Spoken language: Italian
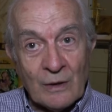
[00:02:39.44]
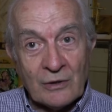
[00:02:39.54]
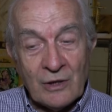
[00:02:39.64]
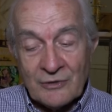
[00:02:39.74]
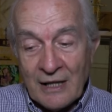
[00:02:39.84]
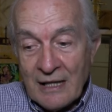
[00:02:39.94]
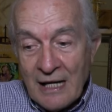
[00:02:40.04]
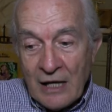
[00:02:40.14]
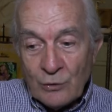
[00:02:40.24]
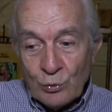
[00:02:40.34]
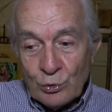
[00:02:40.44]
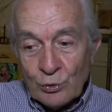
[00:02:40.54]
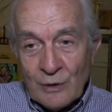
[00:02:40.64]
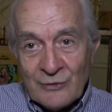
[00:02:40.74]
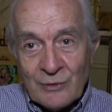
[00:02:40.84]
qualcosa e tutto
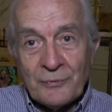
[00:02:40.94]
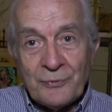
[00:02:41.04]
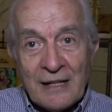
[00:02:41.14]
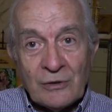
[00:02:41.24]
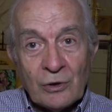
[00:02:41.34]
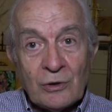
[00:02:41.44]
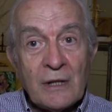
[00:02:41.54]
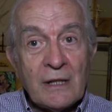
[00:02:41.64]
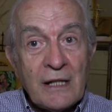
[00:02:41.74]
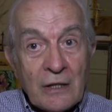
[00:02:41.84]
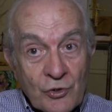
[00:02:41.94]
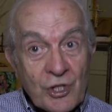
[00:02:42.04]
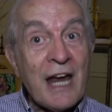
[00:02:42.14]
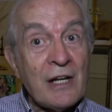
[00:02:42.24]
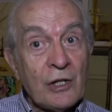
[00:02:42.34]
questo ha fatto il
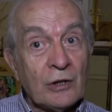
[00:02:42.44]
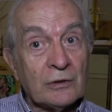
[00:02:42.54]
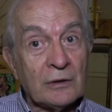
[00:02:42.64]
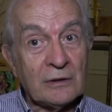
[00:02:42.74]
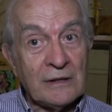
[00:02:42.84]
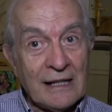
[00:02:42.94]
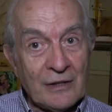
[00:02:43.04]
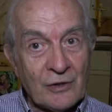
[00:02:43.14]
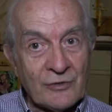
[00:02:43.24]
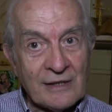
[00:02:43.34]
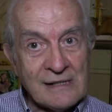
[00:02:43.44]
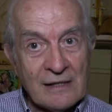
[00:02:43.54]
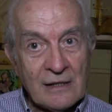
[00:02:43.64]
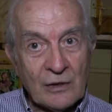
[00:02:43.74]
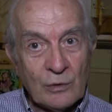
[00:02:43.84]
genio della nostra
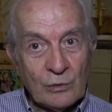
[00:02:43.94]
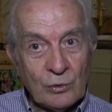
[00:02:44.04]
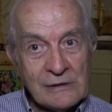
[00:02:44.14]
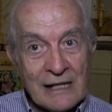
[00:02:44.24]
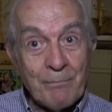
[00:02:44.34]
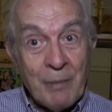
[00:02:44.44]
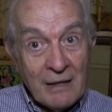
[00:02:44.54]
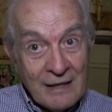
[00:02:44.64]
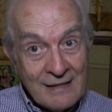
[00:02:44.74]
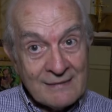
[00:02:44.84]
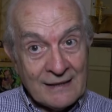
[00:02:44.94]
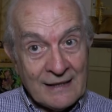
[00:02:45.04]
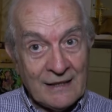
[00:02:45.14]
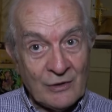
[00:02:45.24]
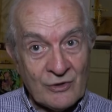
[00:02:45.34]
cultura. La bellezza
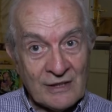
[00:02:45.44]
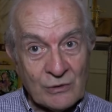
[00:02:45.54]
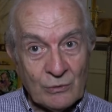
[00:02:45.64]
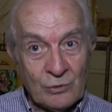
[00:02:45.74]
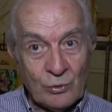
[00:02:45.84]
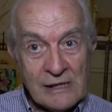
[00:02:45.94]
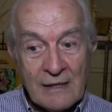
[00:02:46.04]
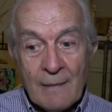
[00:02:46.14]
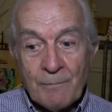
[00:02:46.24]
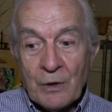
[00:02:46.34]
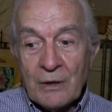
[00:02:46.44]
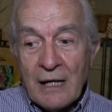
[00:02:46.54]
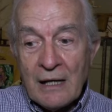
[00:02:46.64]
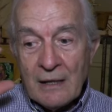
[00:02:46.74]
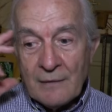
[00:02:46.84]
della nostra cultura non
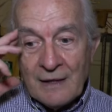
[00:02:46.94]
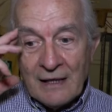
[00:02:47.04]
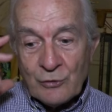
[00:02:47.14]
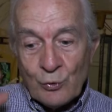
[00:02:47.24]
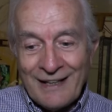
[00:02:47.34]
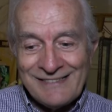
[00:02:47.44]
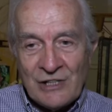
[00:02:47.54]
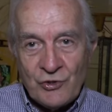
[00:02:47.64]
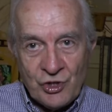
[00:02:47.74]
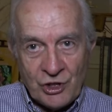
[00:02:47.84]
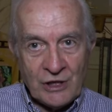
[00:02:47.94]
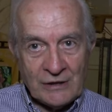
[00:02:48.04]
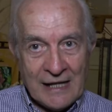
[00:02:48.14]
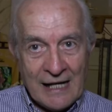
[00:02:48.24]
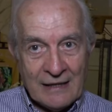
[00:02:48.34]
è nella sua
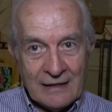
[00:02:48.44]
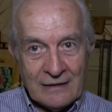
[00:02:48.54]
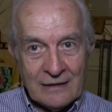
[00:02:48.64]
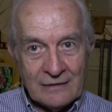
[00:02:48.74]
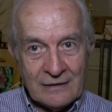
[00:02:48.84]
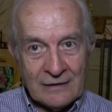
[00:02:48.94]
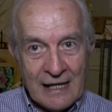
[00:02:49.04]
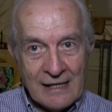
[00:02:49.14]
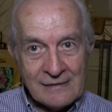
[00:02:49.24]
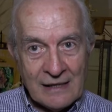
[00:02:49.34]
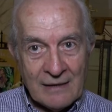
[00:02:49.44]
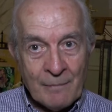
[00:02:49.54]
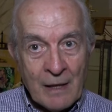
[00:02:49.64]
rigidità identitaria,